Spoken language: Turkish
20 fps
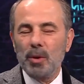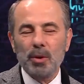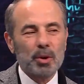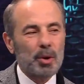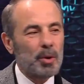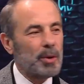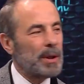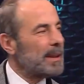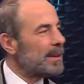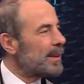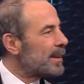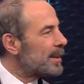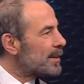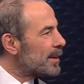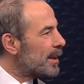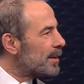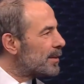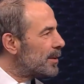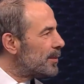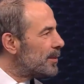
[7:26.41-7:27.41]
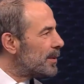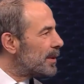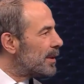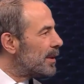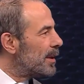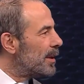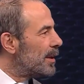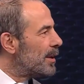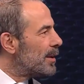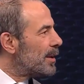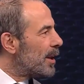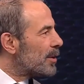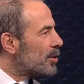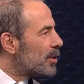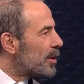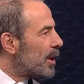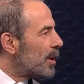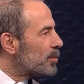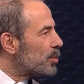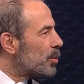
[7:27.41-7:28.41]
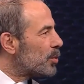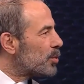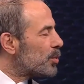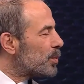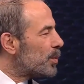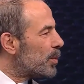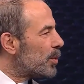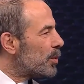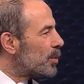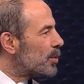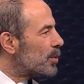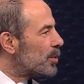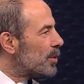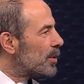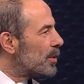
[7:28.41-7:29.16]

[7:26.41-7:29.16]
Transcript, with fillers: Çok enteresan değil mi? Evet. Ya Trabzonspor'u